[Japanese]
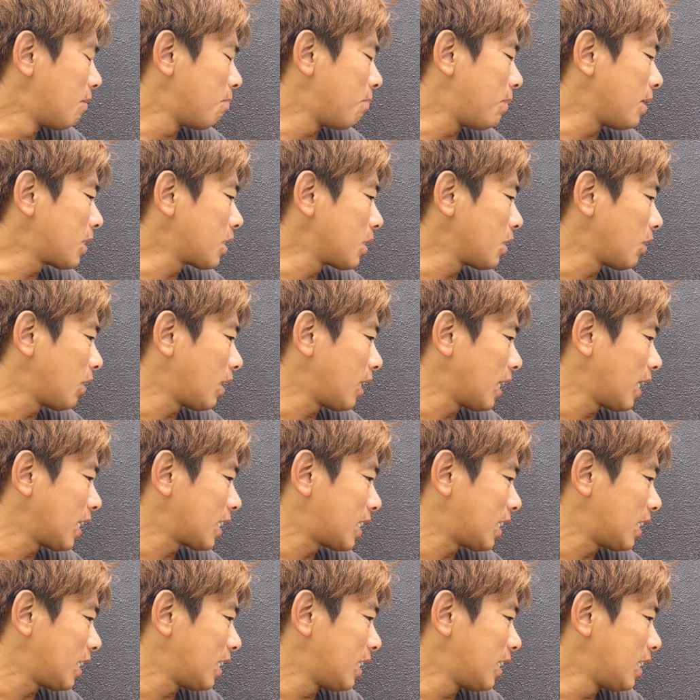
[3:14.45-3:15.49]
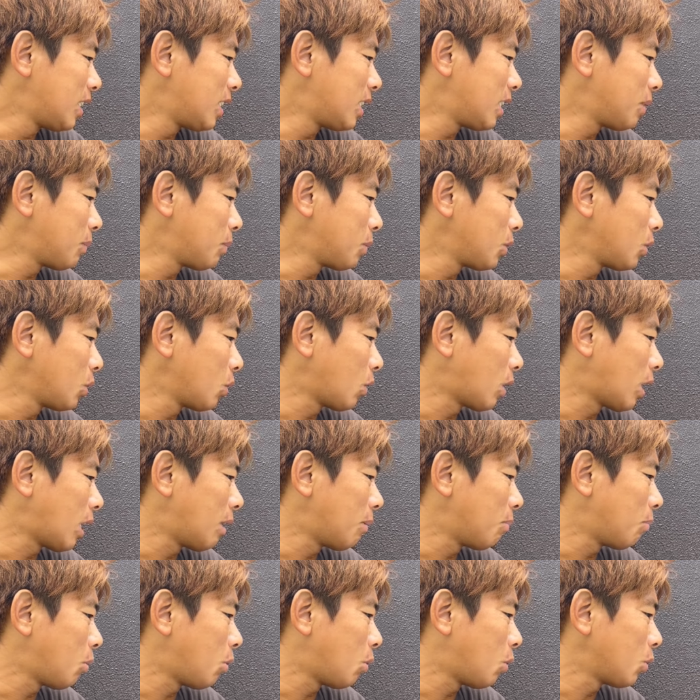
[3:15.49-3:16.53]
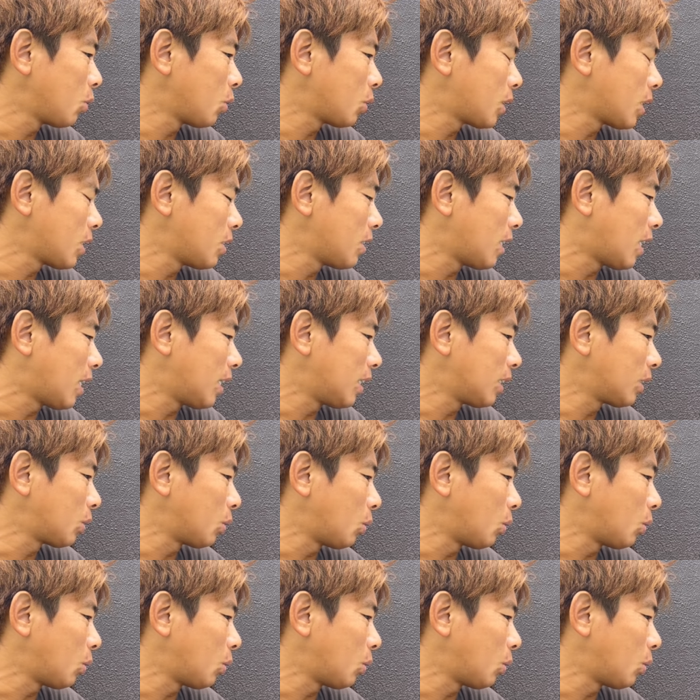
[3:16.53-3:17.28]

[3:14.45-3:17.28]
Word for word: 別の話自分の願望を乗せるな